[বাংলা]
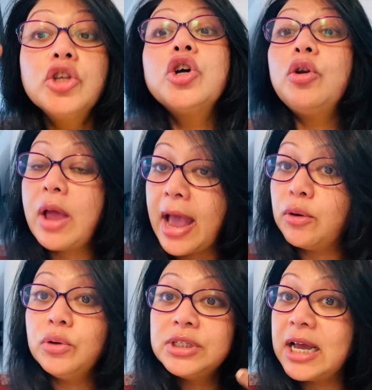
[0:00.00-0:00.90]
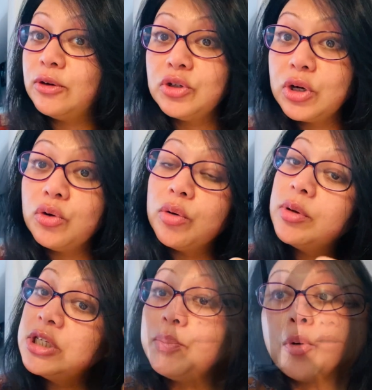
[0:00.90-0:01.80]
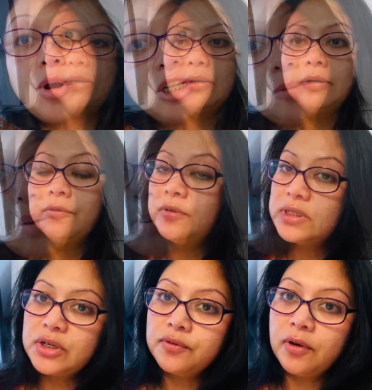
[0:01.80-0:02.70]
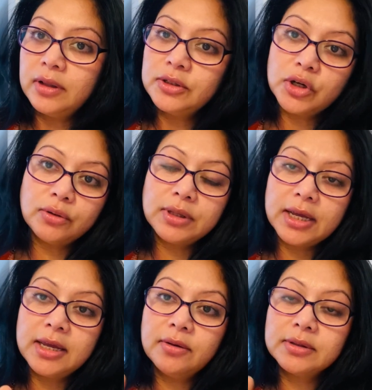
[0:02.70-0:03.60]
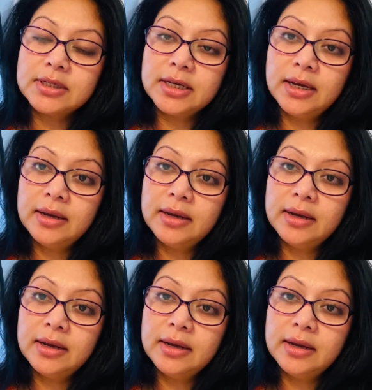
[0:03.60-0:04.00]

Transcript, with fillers: চলো এখন হচ্ছে আলোচনা করবো হচ্ছে পয়েন্টের ব্যাপার ফার্স্ট অফ অল চলো দেখি হচ্ছে